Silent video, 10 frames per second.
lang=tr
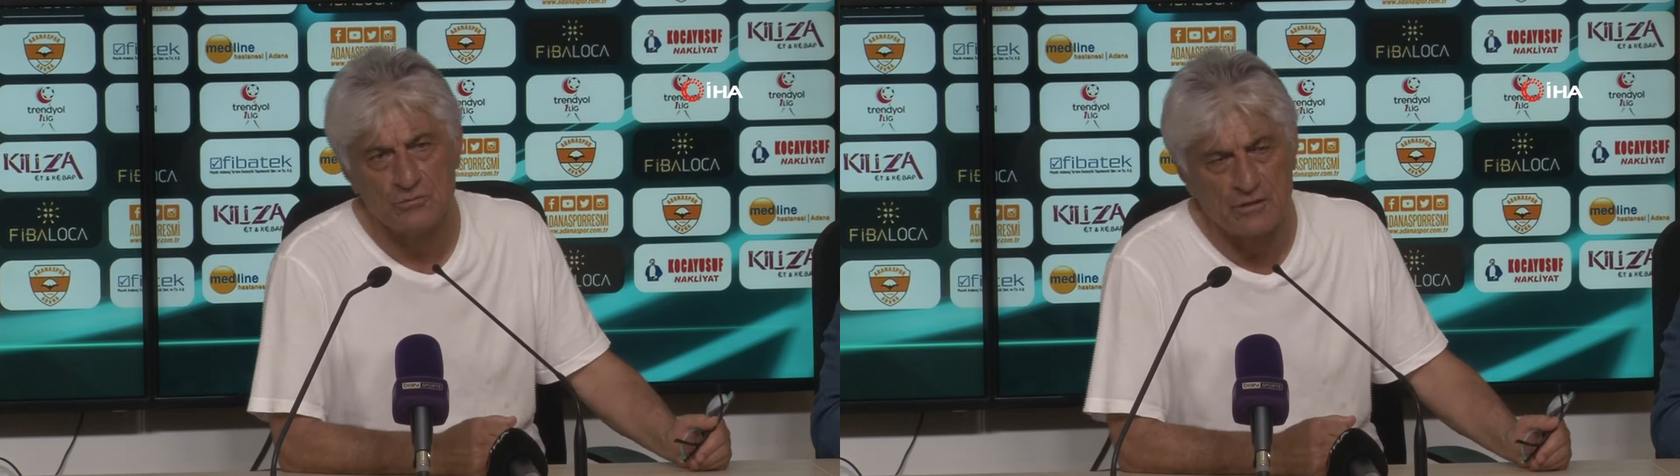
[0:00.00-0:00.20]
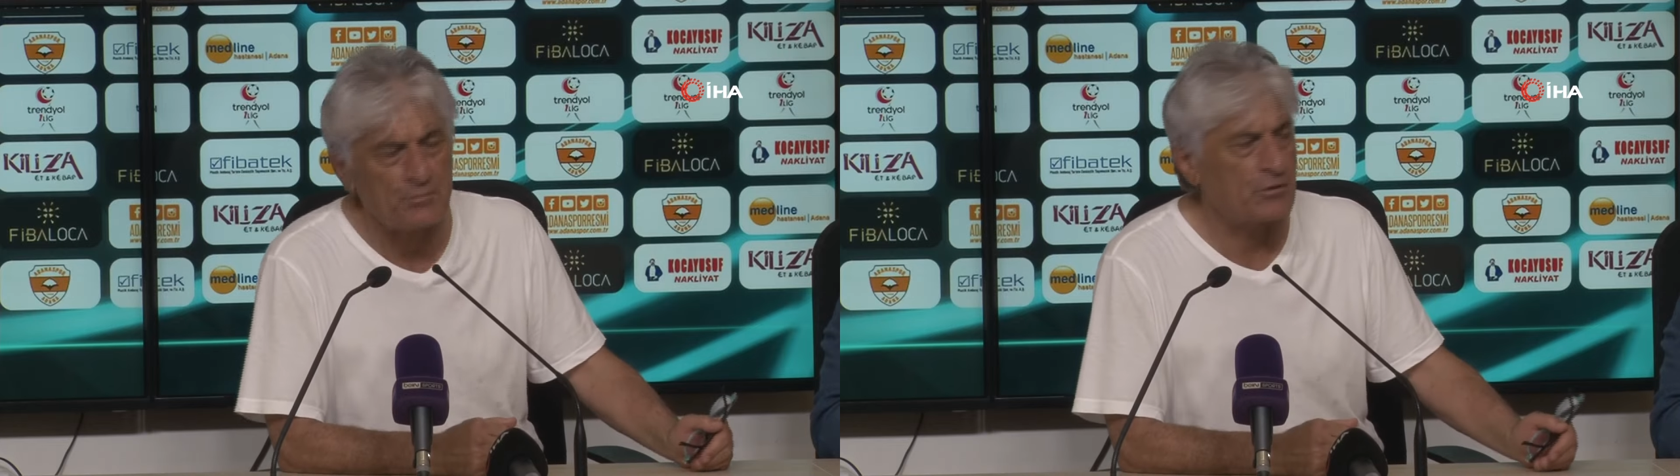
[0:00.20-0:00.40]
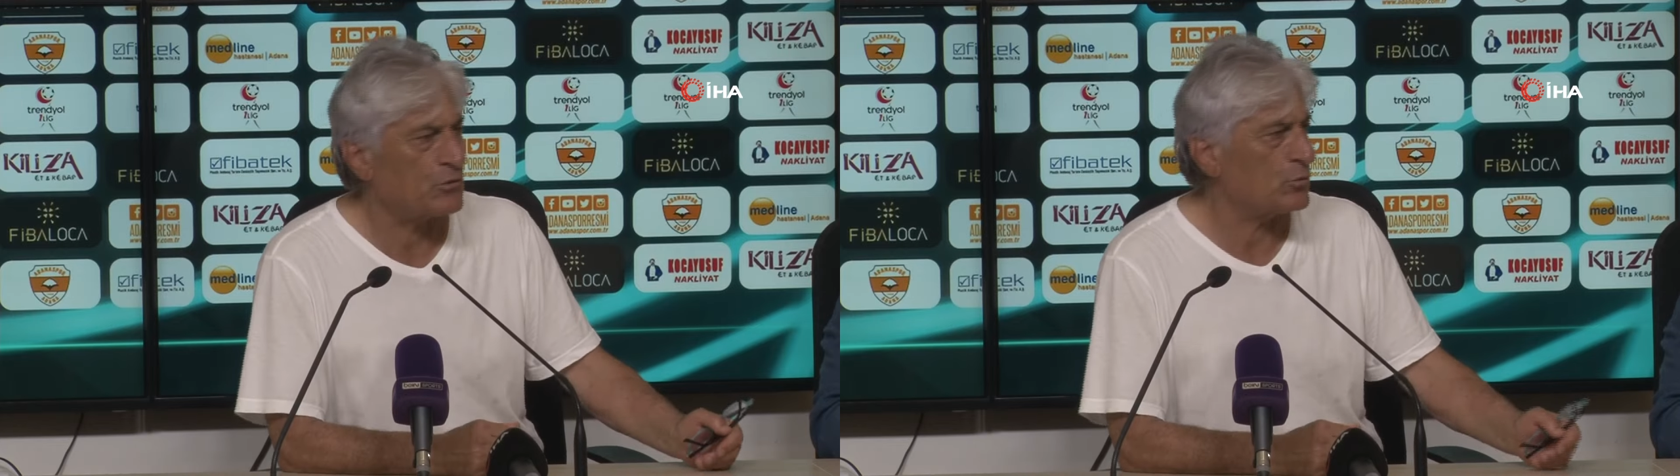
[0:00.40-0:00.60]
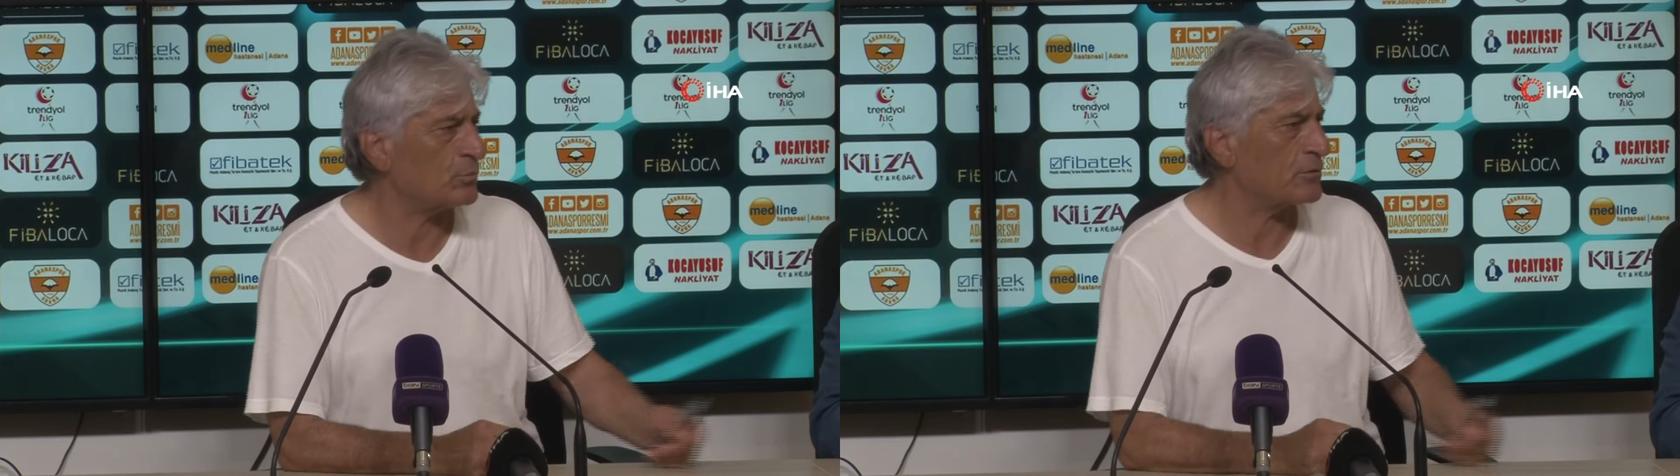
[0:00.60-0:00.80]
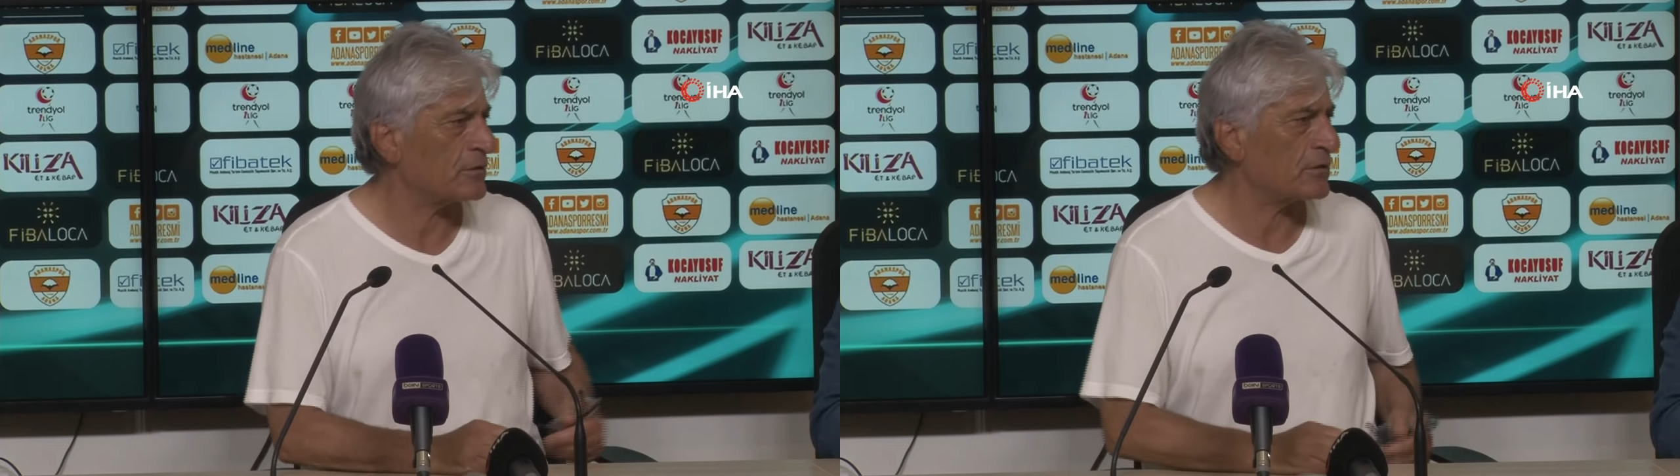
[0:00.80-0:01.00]
Tebrik
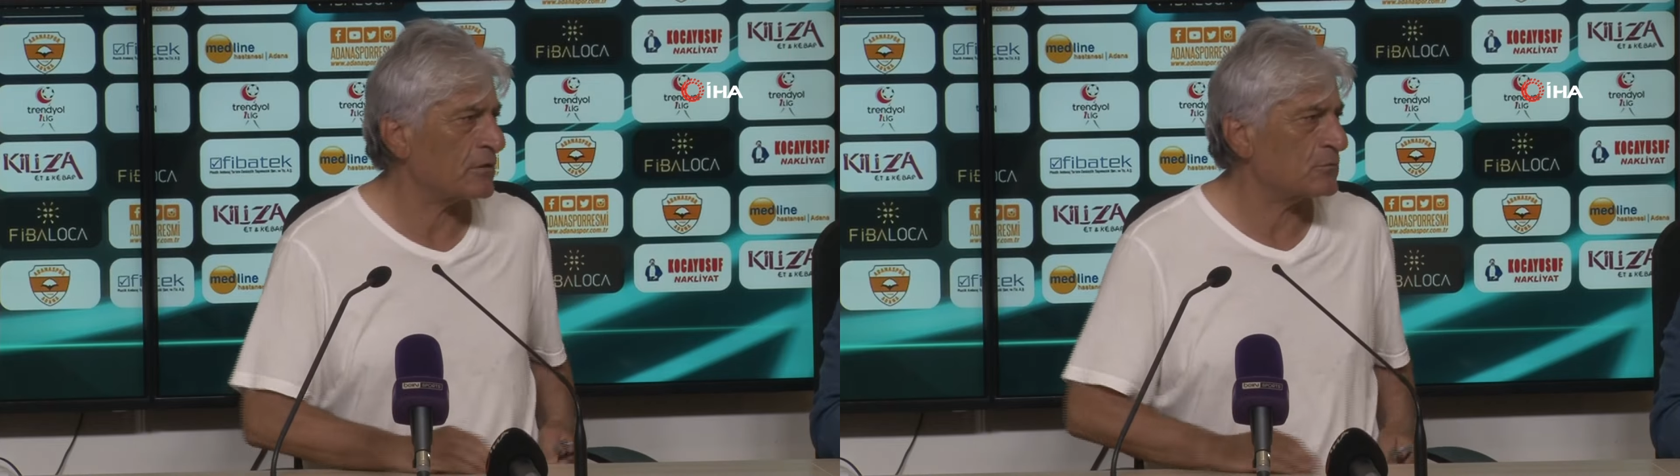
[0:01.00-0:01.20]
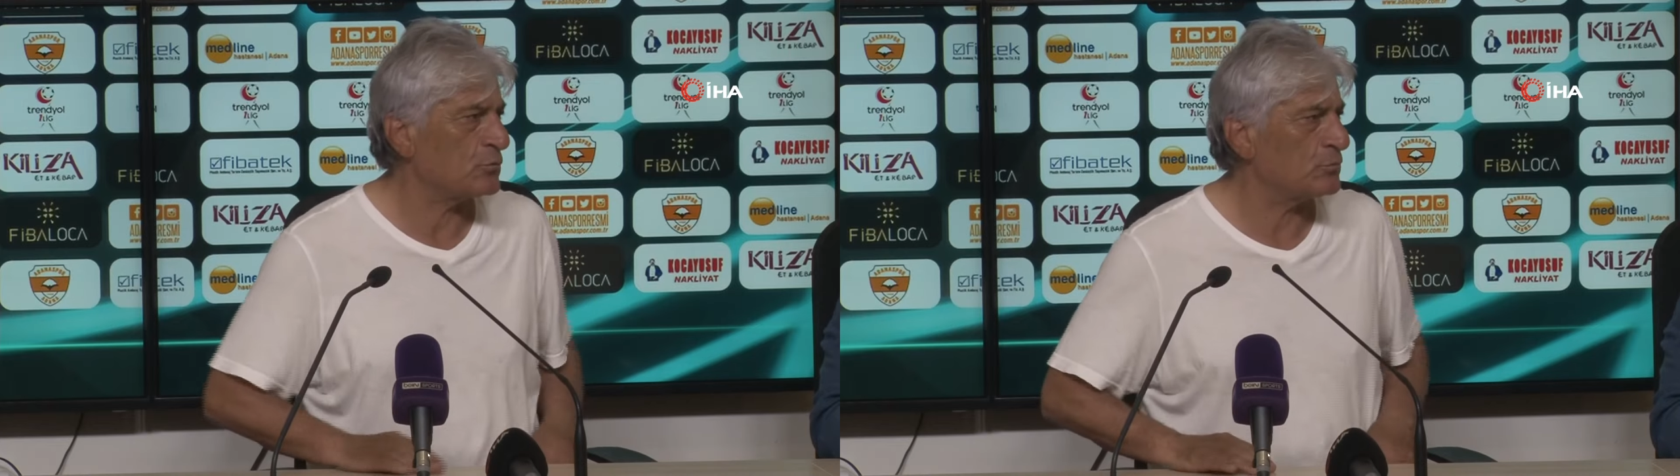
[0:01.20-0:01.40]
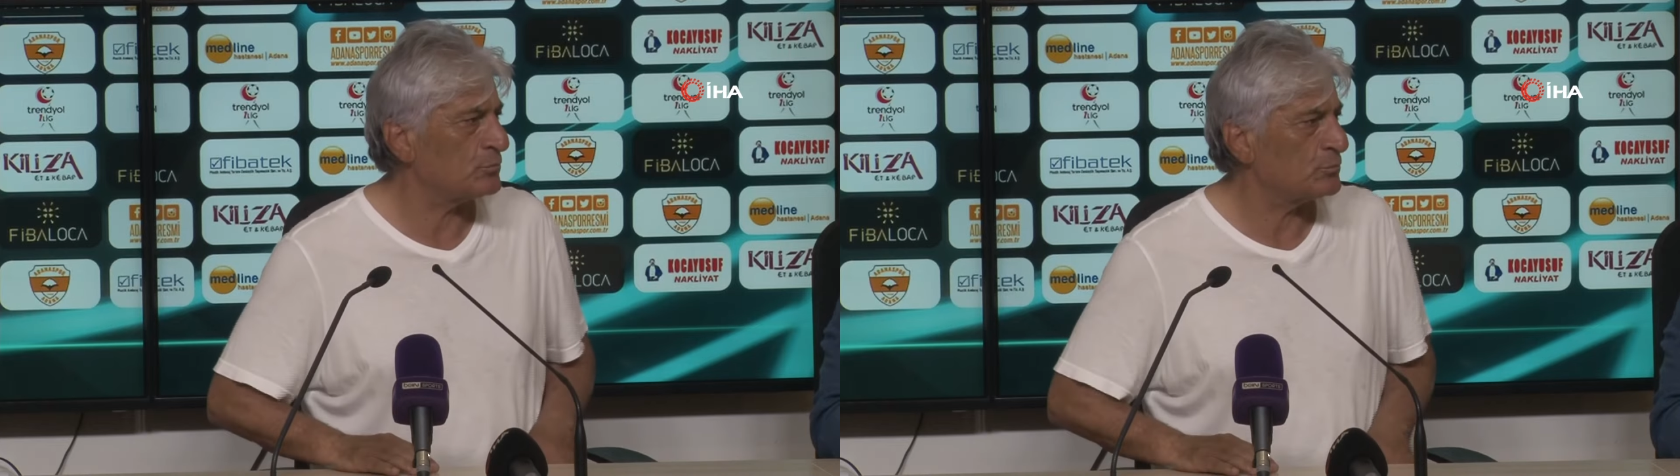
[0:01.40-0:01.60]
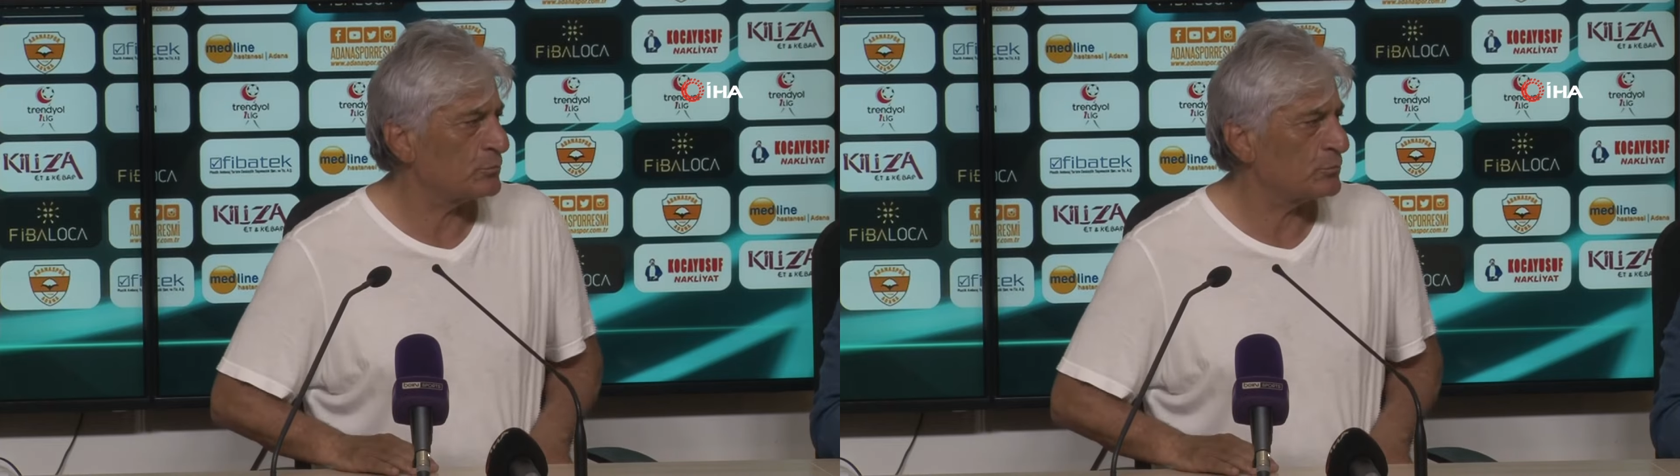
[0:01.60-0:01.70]
ediyorum tekrar Soru tüm